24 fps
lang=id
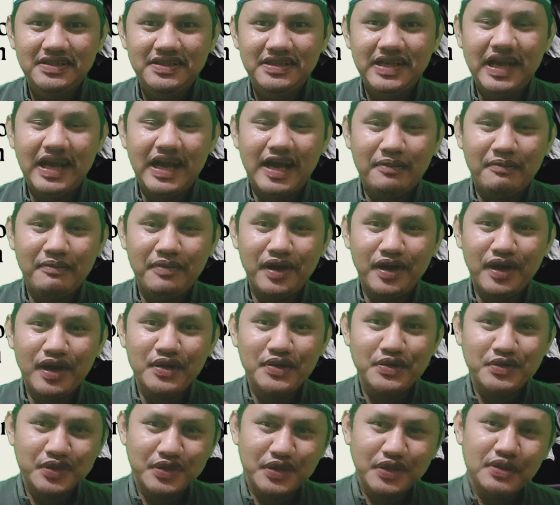yang
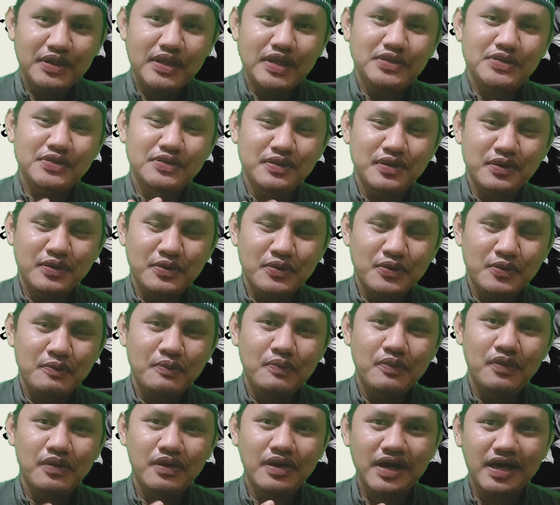amalan kita sudah
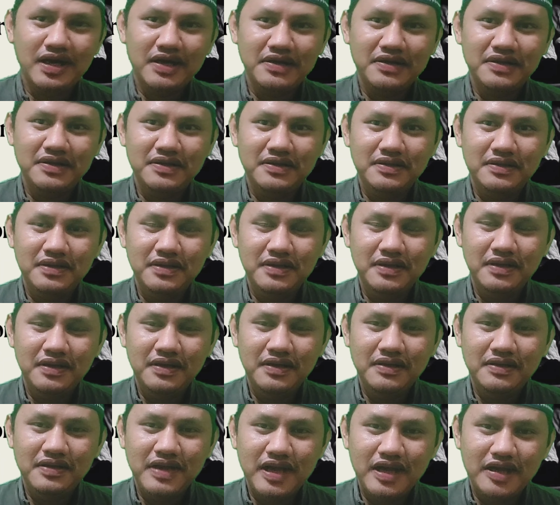kumpulkan
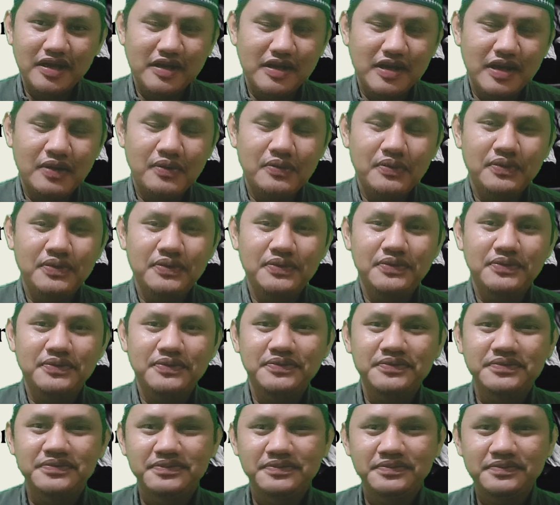dari dahulu
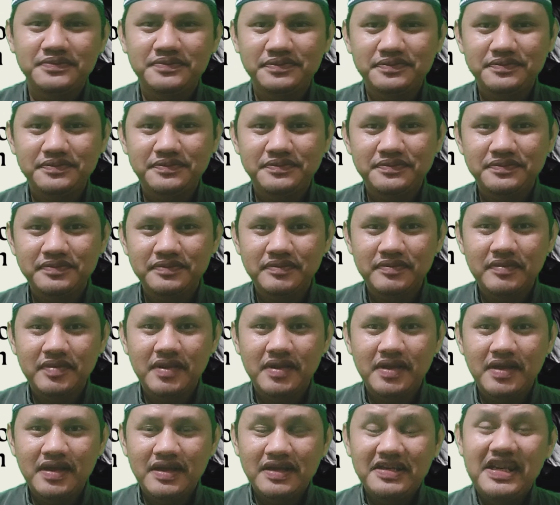
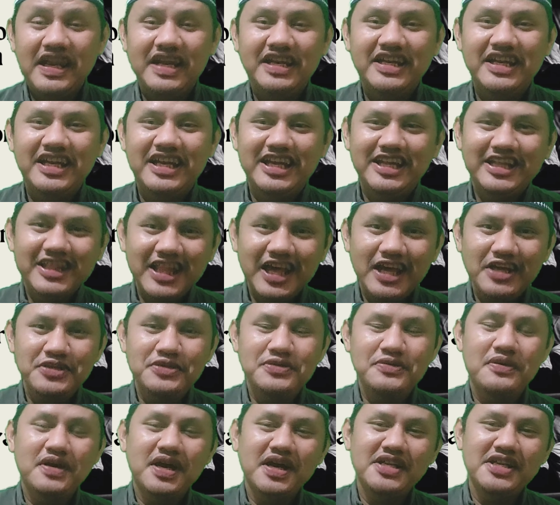dan kita
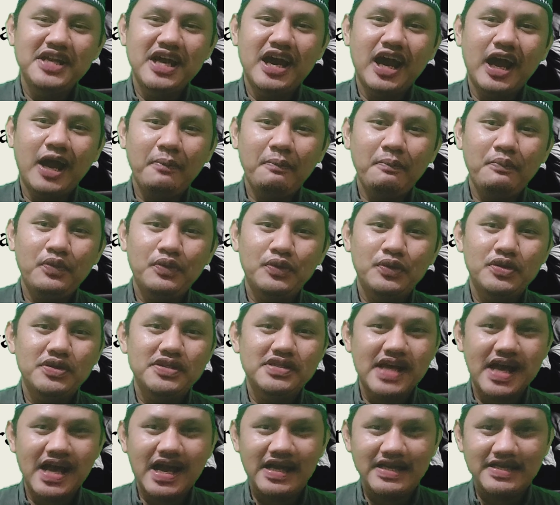juga jangan
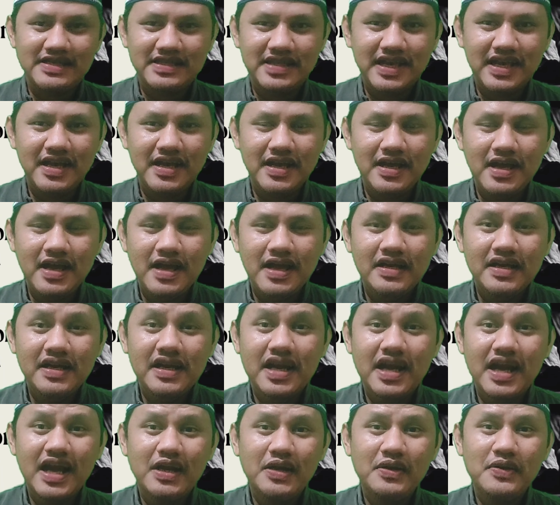putus asa
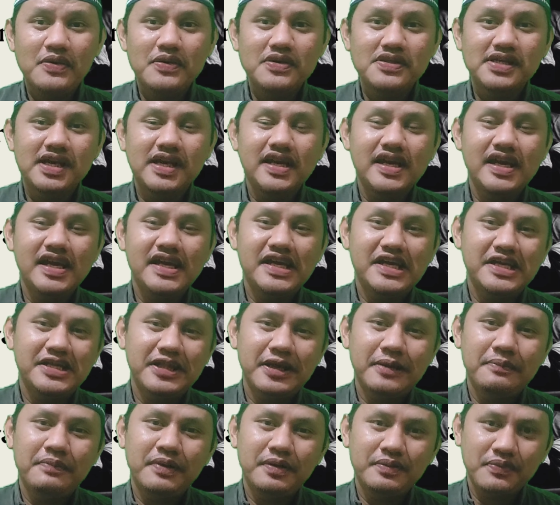dengan dosa yang
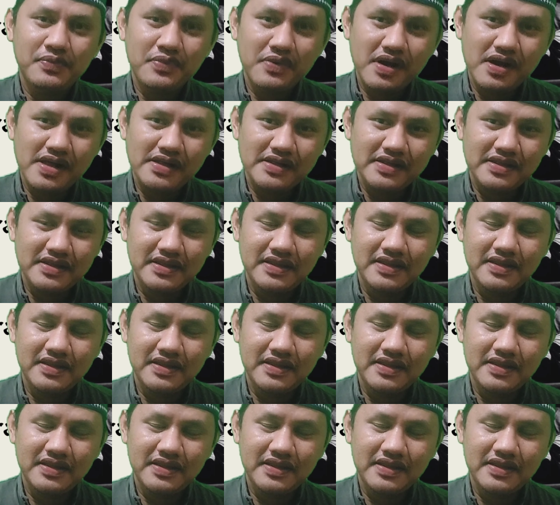kita perbuat